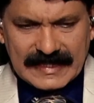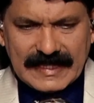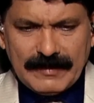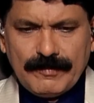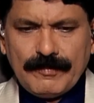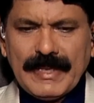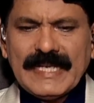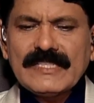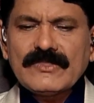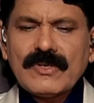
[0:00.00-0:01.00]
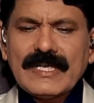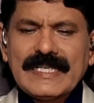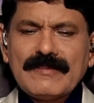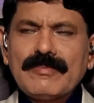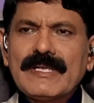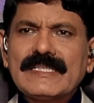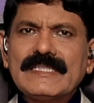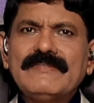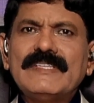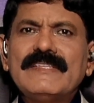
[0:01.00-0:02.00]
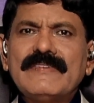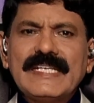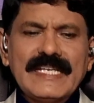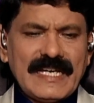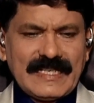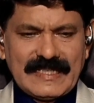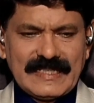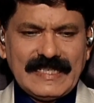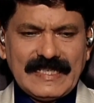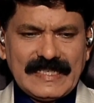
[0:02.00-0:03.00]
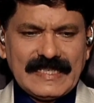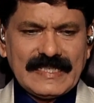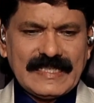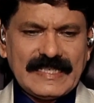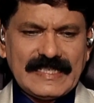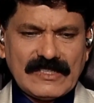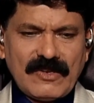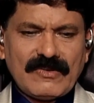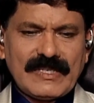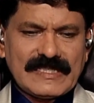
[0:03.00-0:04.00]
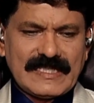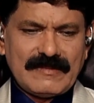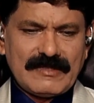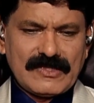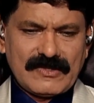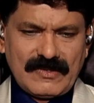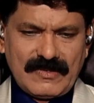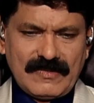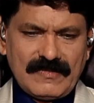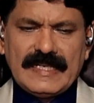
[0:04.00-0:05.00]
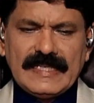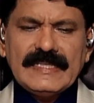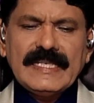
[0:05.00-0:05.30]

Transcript: டிப் பீனிஸோட டிப்பில் இருந்து விந்து வெளியாகிறத எஜாக்குலேஷன் அப்படின்னு சொல்கிறோம் இந்த